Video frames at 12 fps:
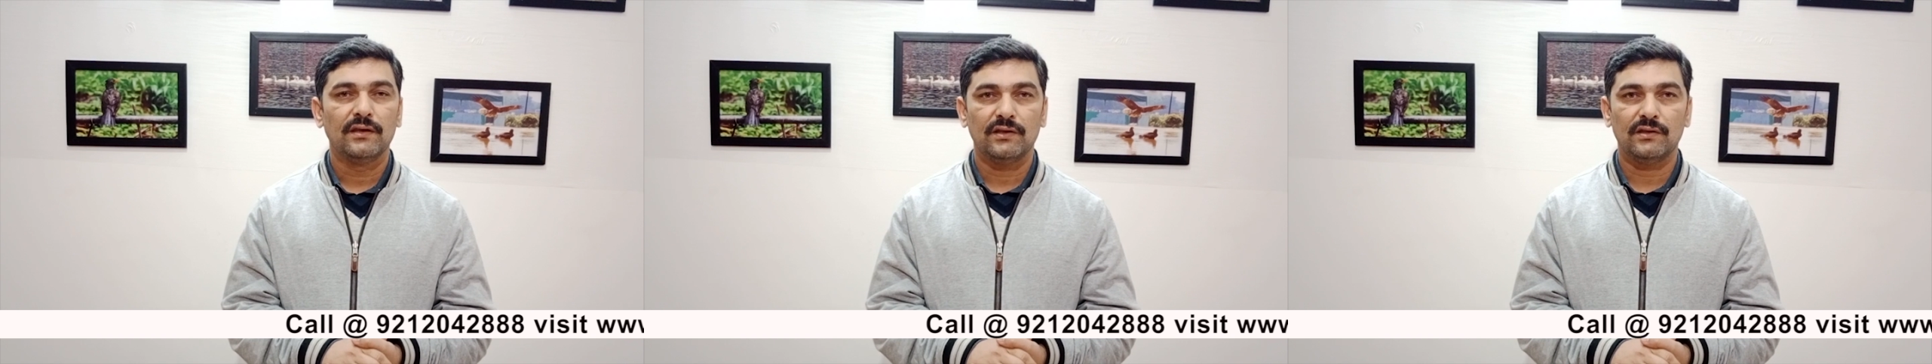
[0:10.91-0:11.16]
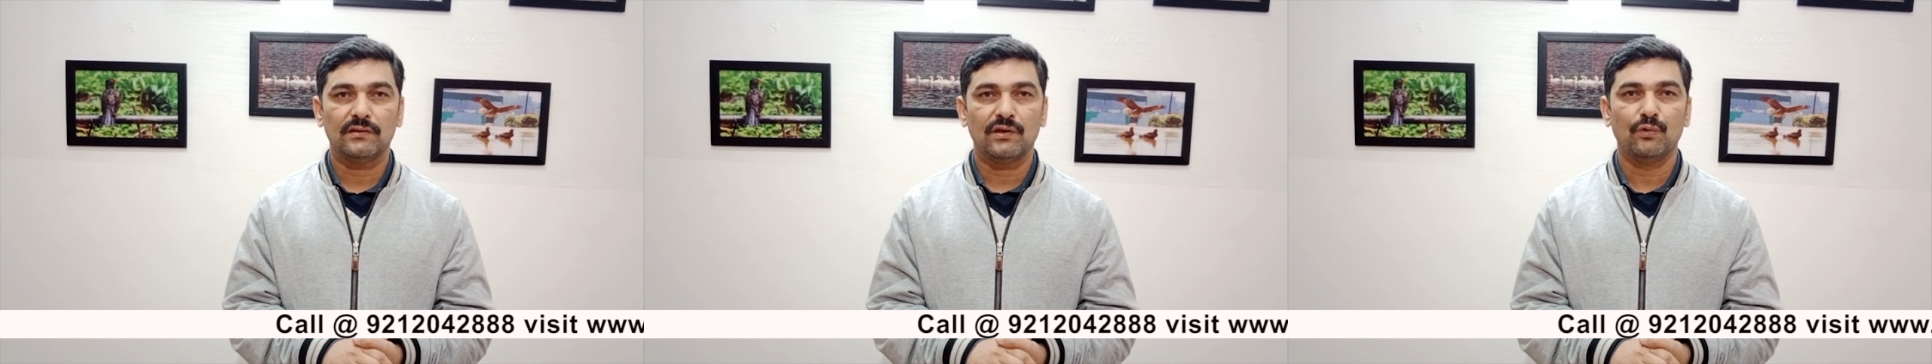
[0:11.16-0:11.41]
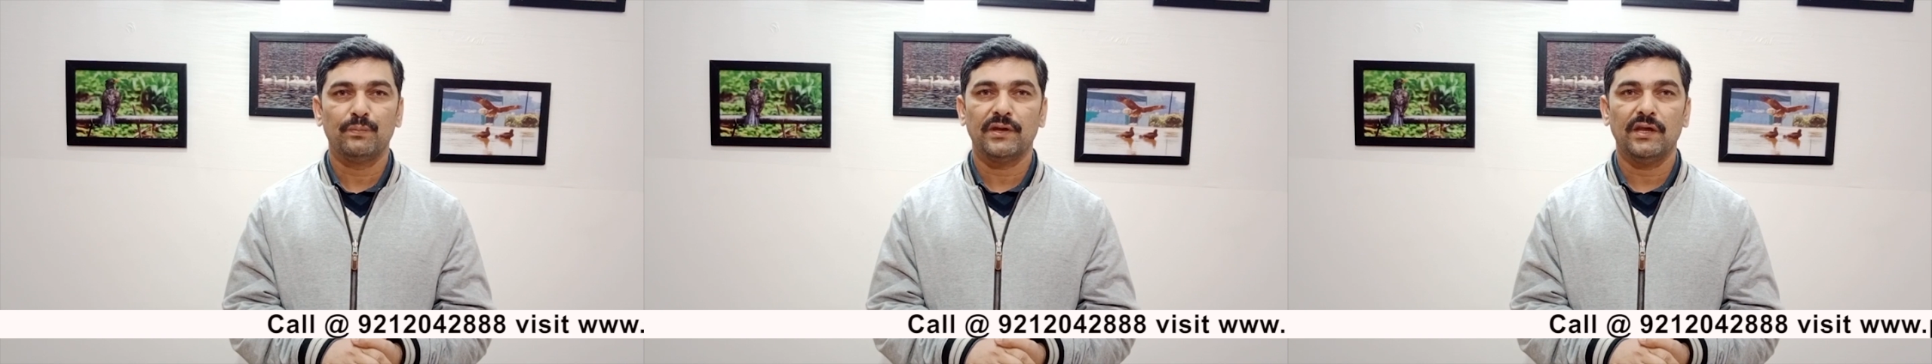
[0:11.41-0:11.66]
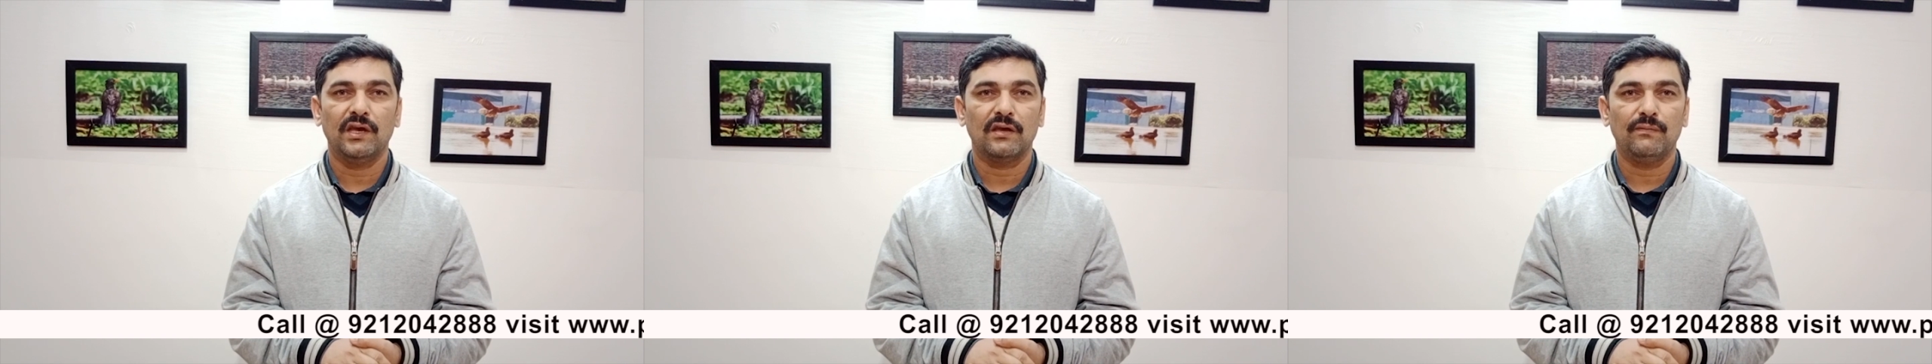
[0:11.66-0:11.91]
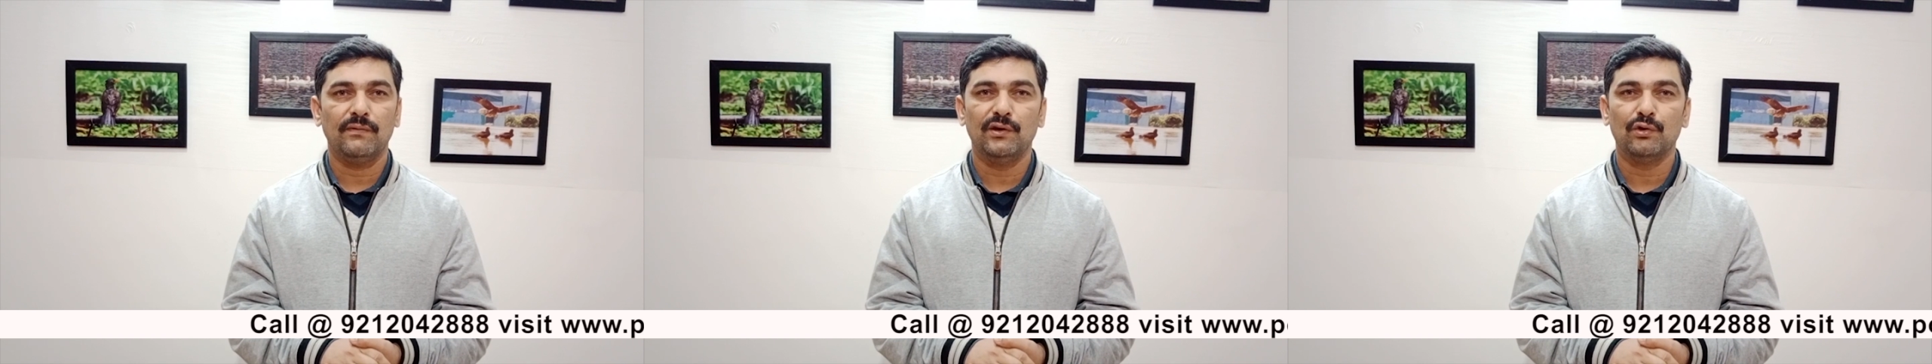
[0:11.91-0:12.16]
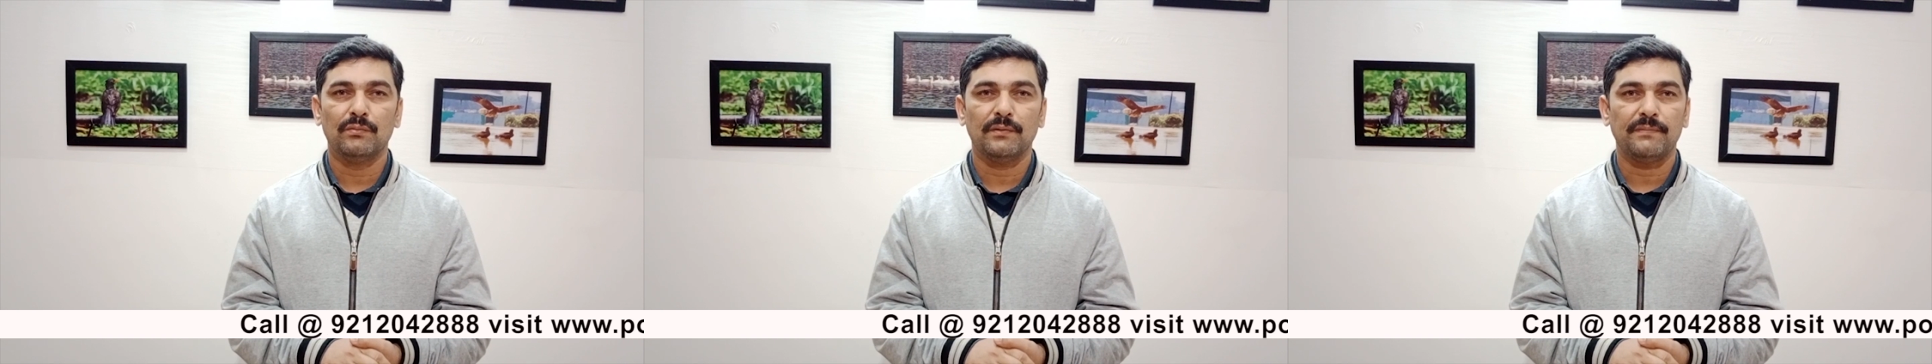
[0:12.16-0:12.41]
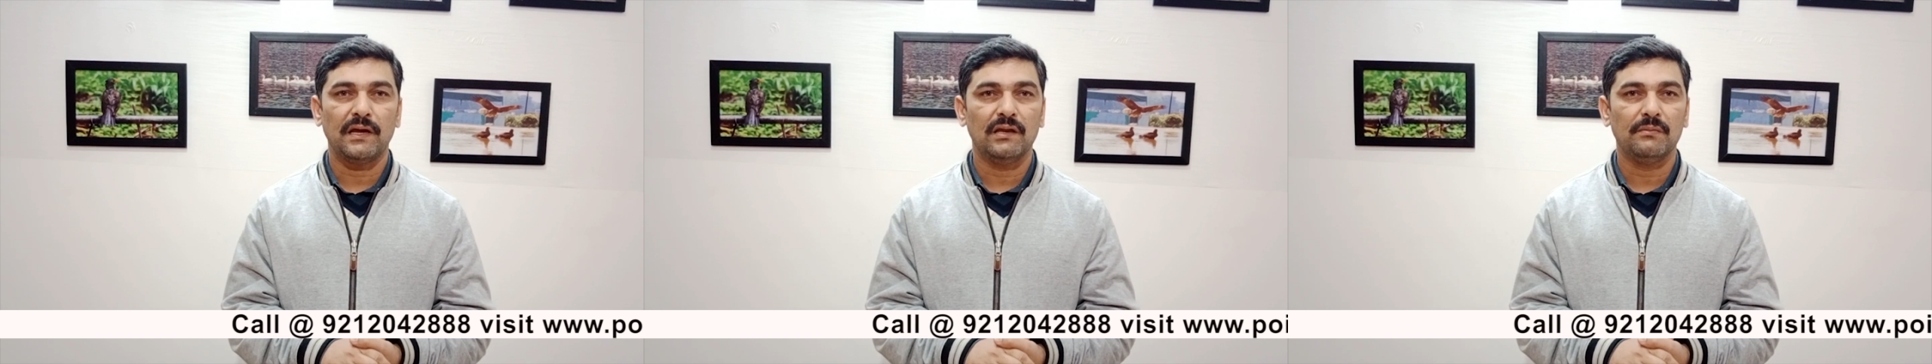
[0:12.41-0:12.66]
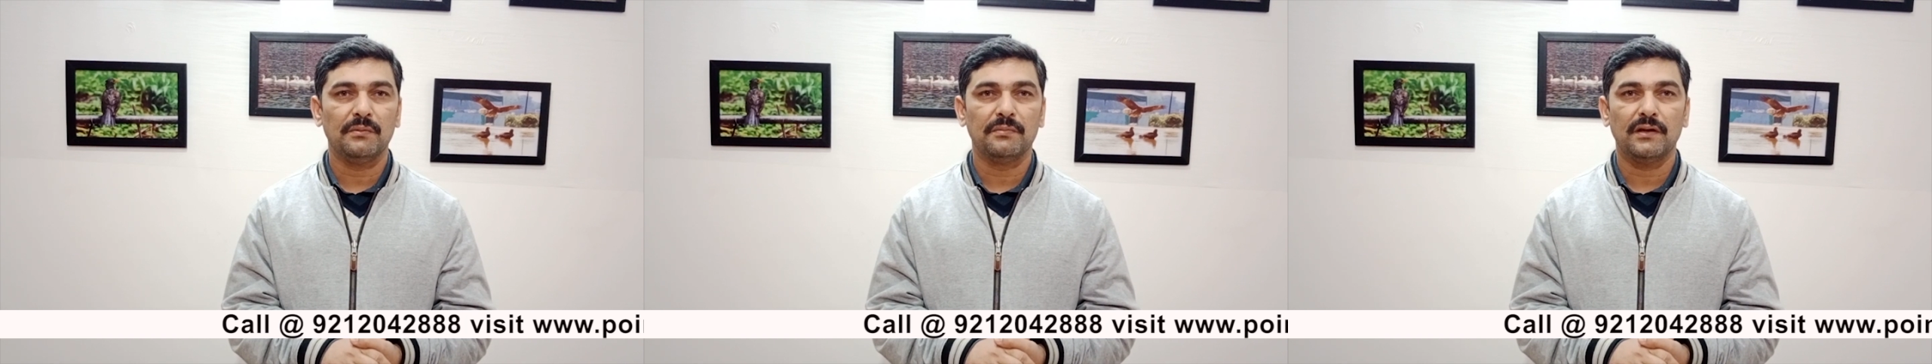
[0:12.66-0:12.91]
इसके ऊपर एक वीडियो मैं पहले
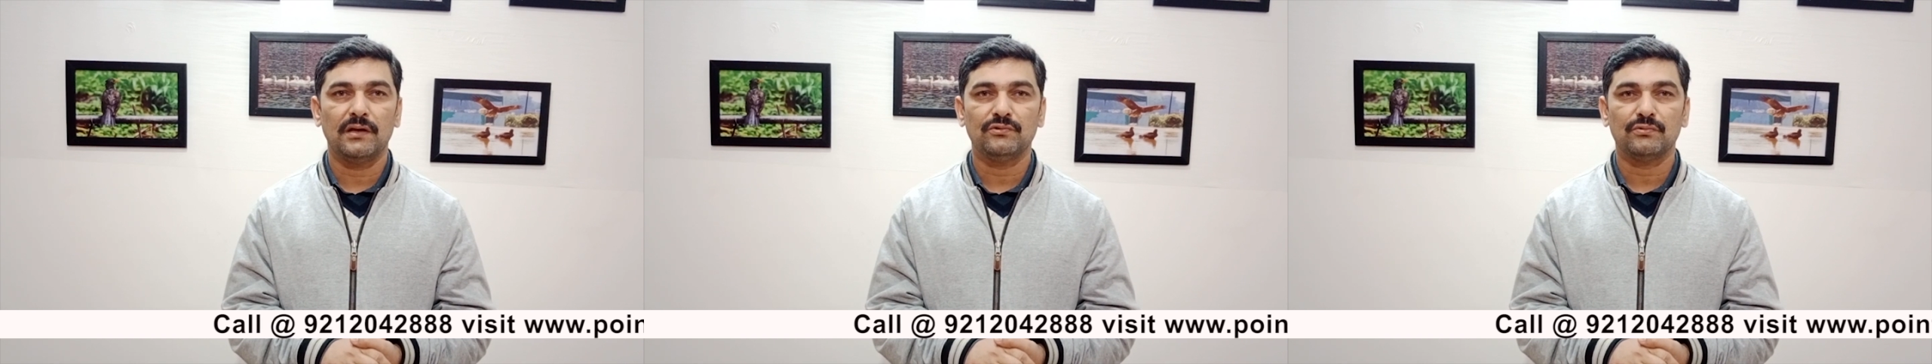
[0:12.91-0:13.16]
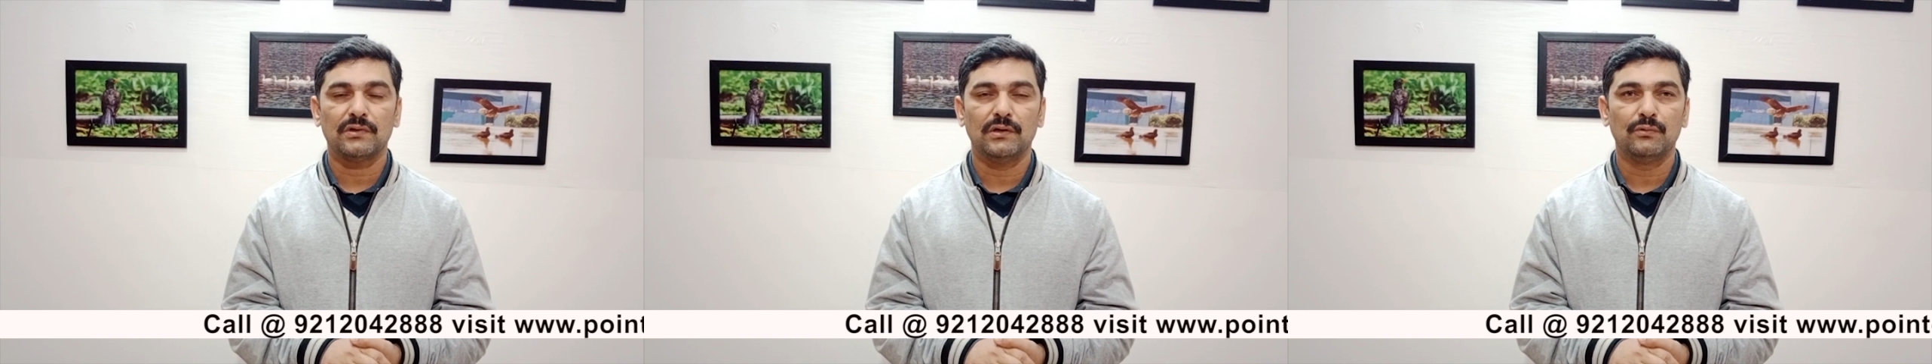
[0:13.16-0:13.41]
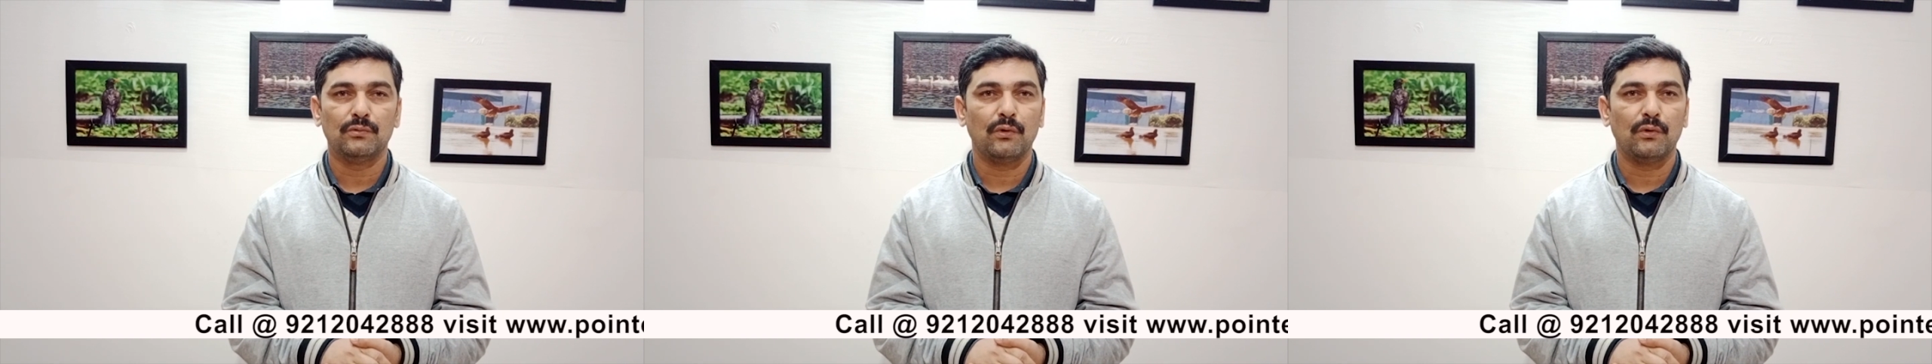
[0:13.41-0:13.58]
भी बना चुका हूं